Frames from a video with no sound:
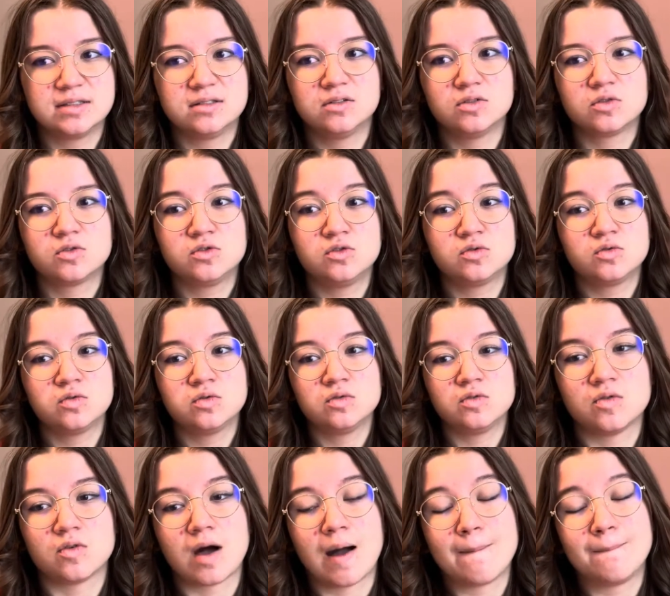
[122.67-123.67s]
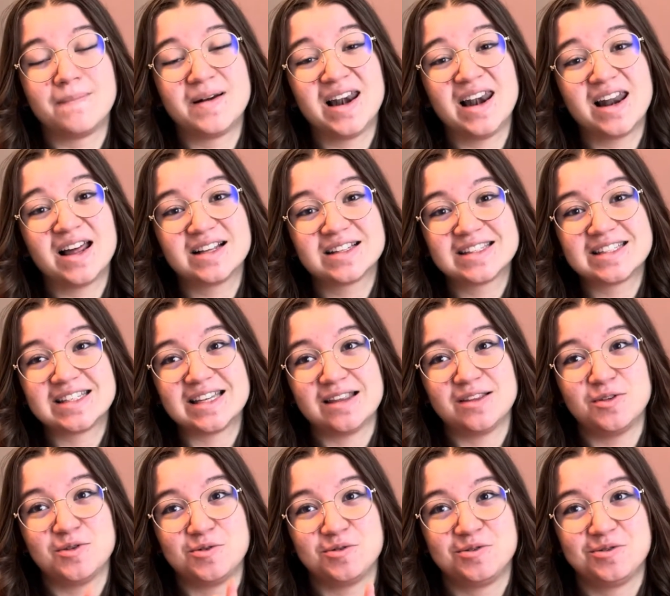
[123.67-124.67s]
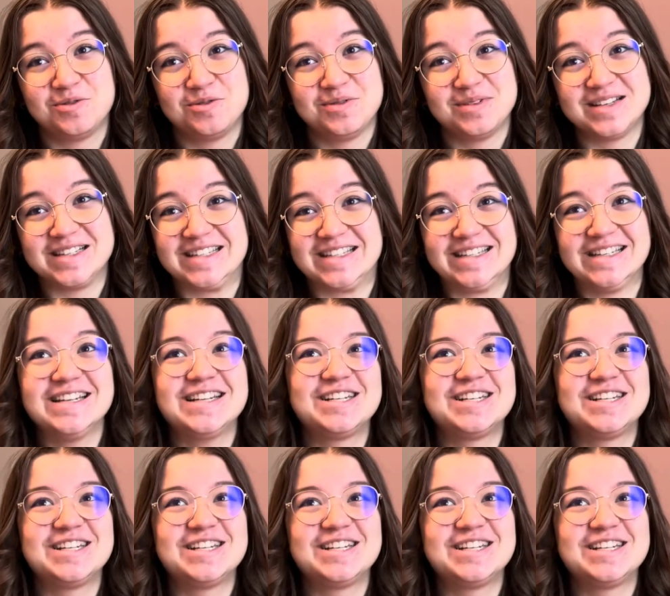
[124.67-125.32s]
donc du coup, il y aura plein de scènes de cul et c'est